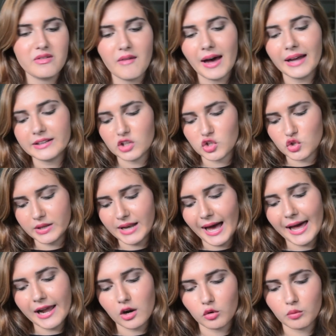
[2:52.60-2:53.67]
vi va di
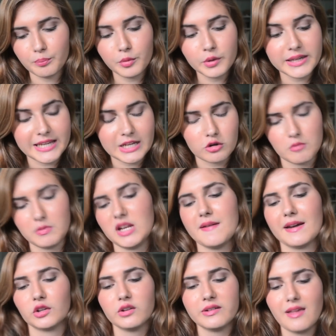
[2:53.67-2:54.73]
girarlo un pochino, mi
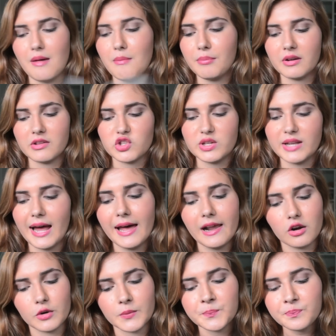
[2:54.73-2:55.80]
diverto sempre a
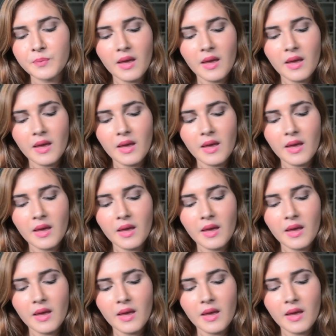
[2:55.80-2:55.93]
girarlo